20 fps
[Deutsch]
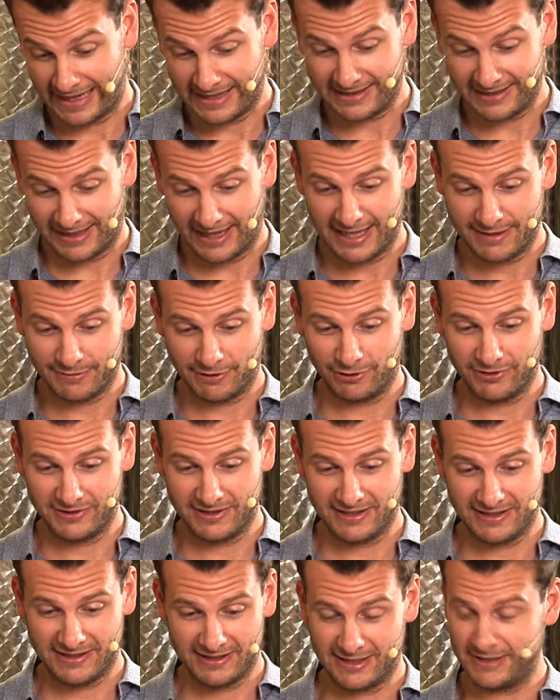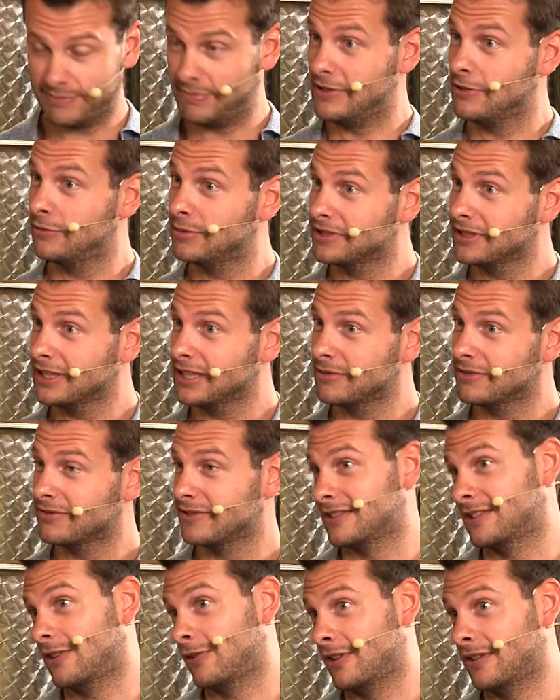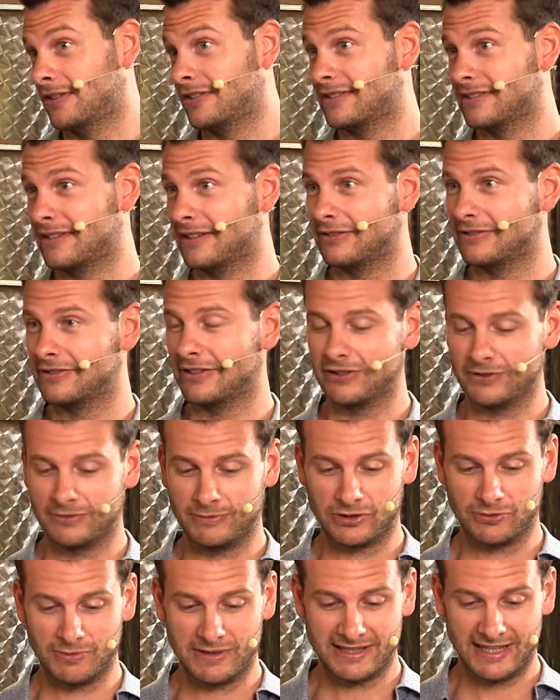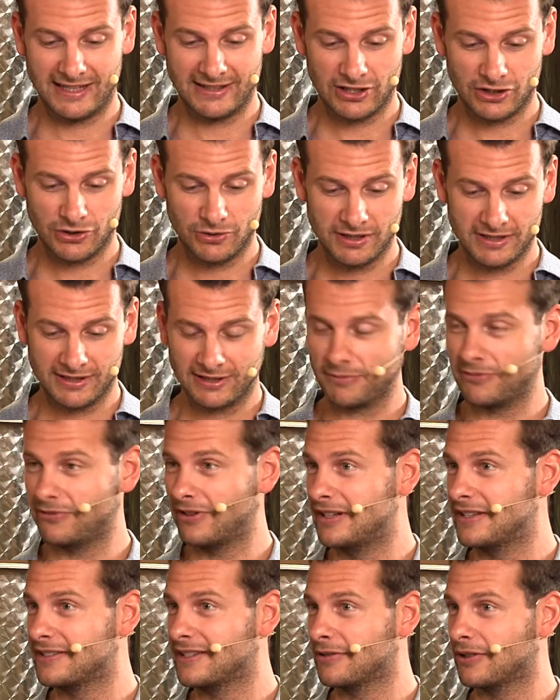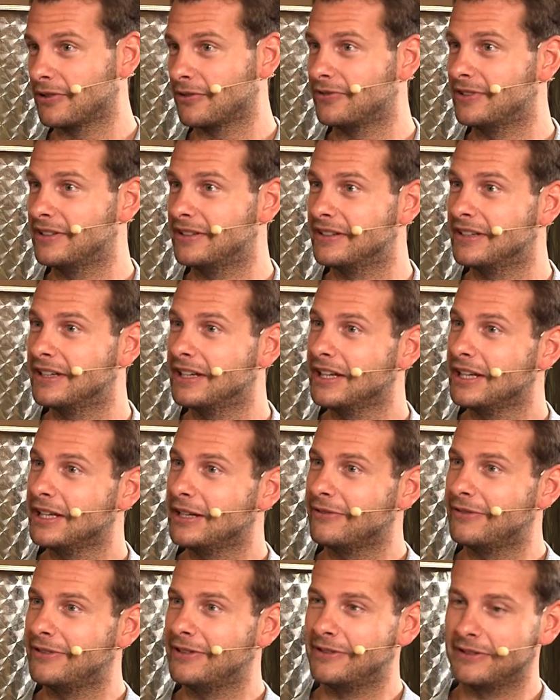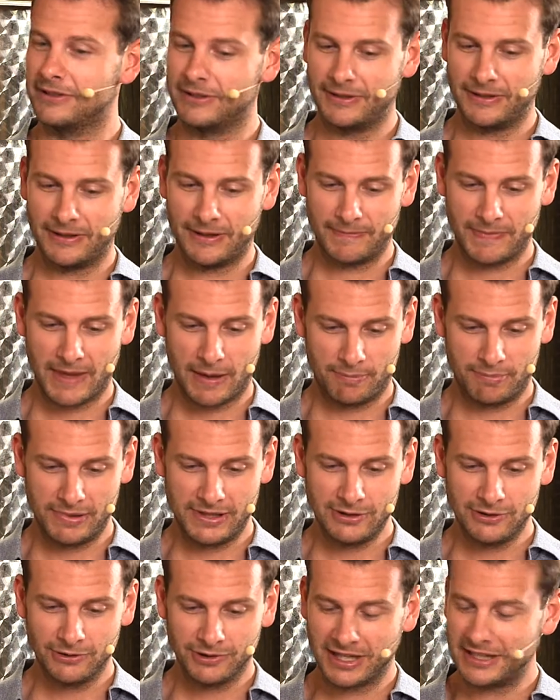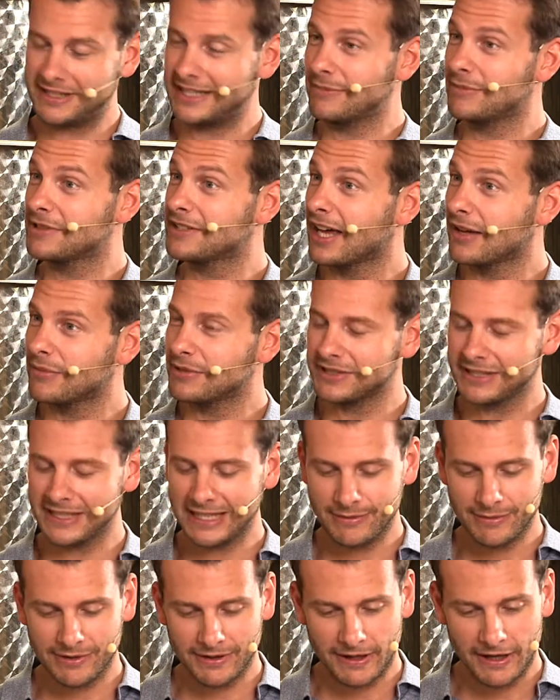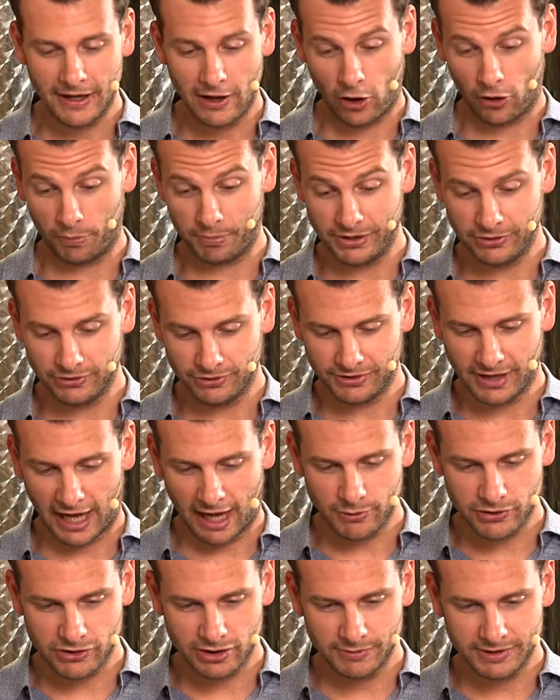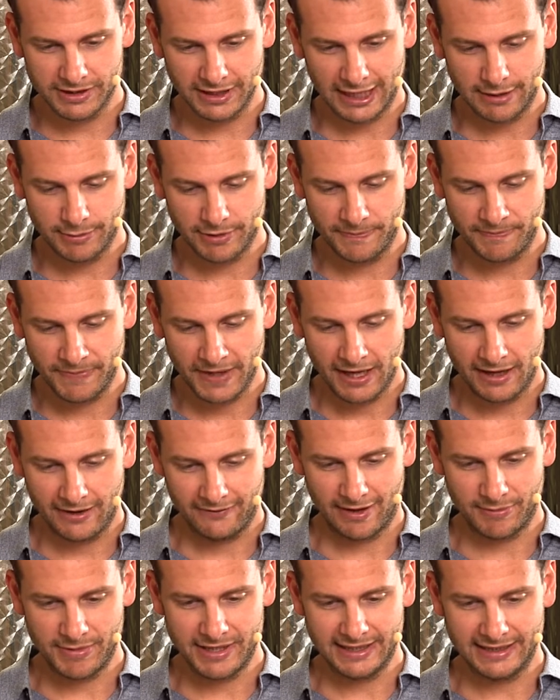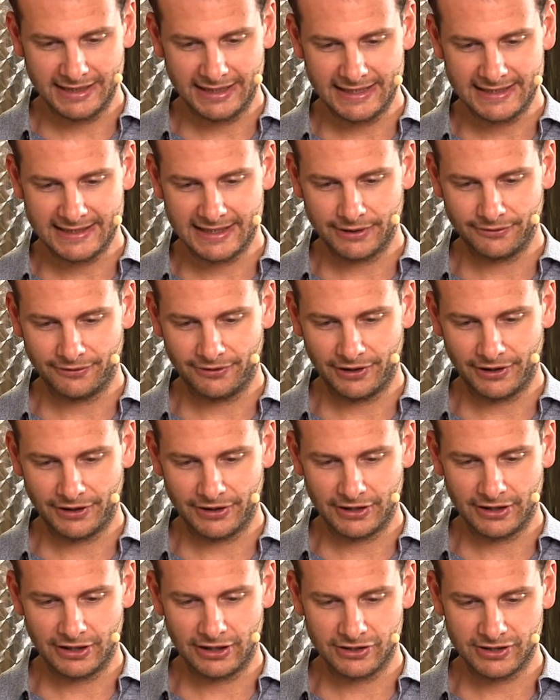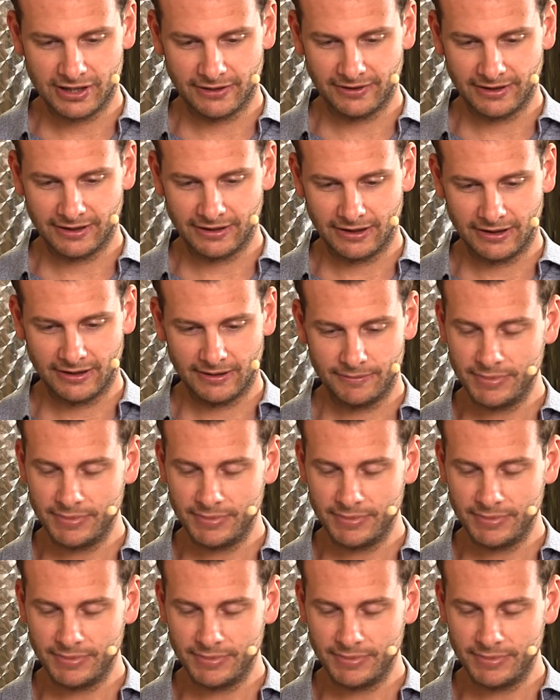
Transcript: Alles drei erstmal grundsätzlich ins Biobetriebe, was ja auch, auch schon mal sehr, sehr schön ist. Pfalz hat auch viele, viele äh, Bio- oder Demeter-Betriebe, mhm. auch biodynamische Betriebe. Wir haben hier einen Riesling von äh, Stefan äh,